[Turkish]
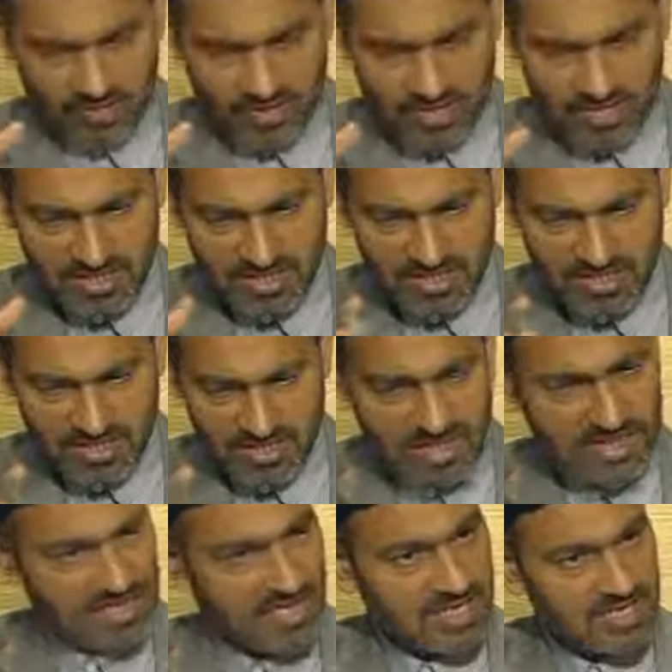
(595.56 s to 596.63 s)
ve
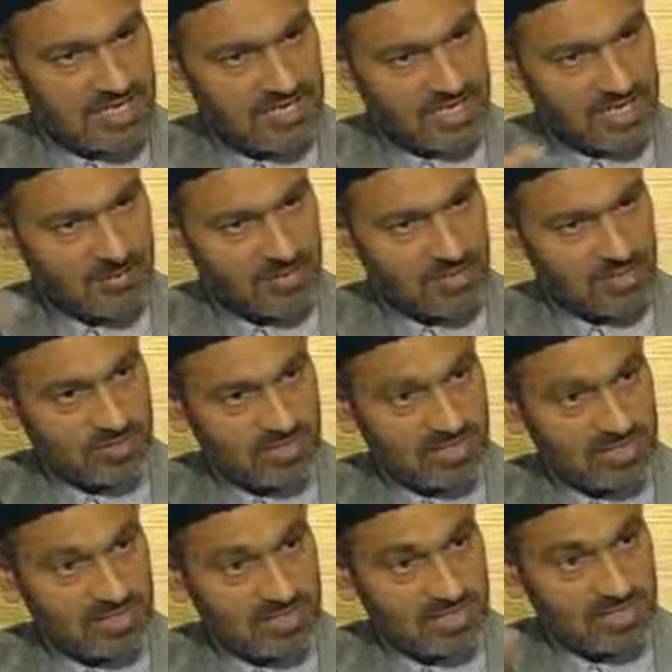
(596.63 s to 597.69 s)
insanlar ister
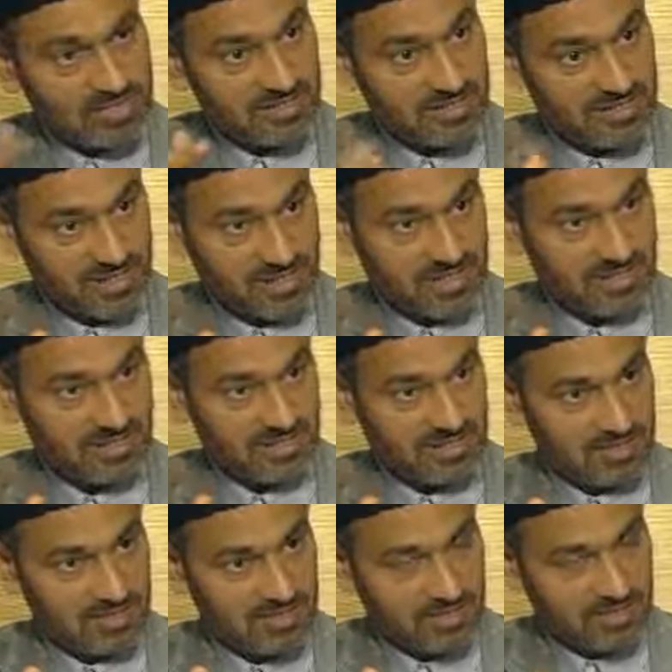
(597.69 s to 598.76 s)
Müslüman ister Hristiyan
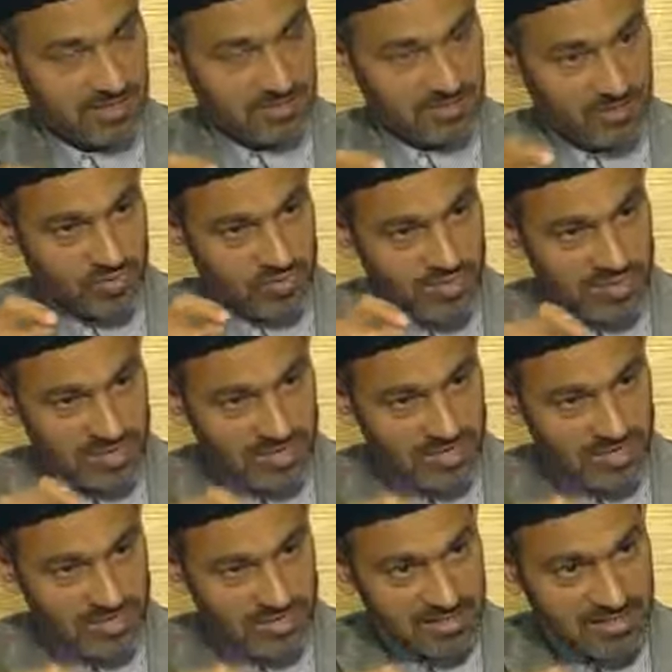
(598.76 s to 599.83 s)
bu
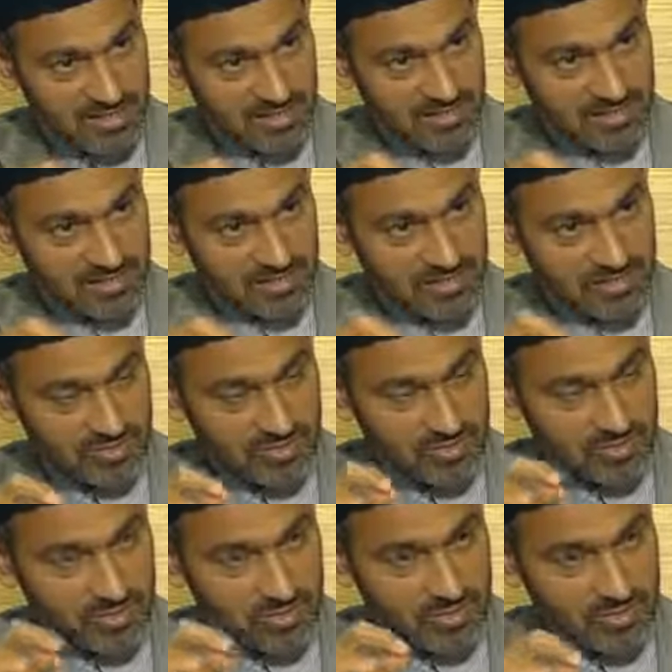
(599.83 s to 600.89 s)
inanıştan
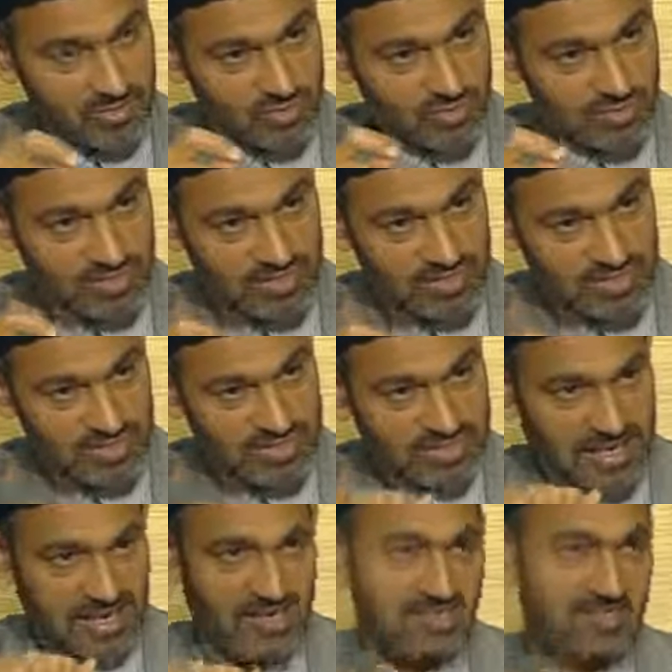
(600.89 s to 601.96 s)
umudunu
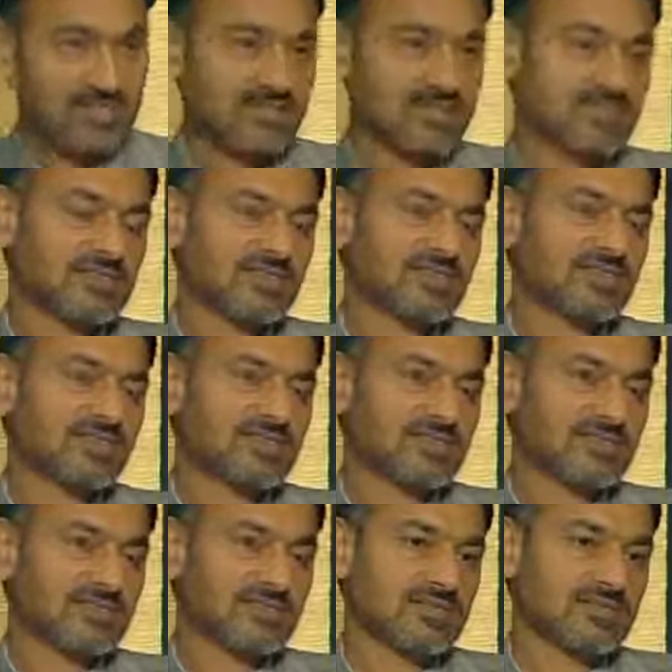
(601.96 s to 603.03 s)
kesecekler.
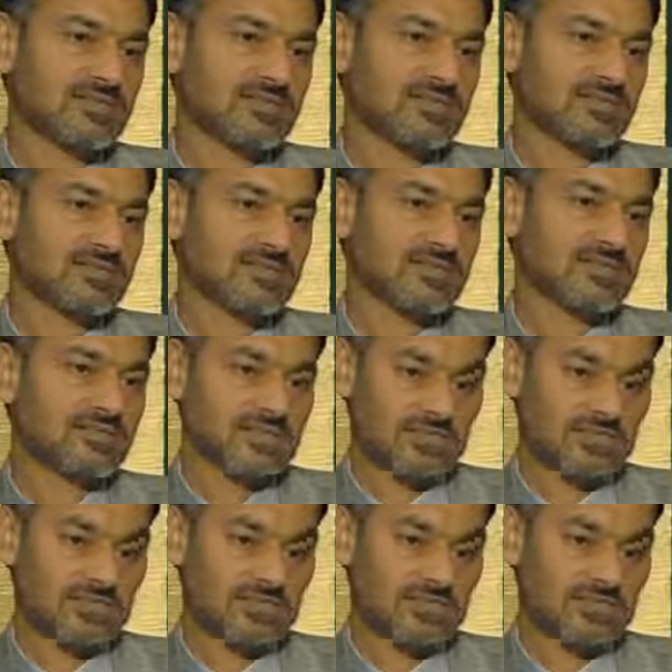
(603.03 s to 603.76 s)
Evet.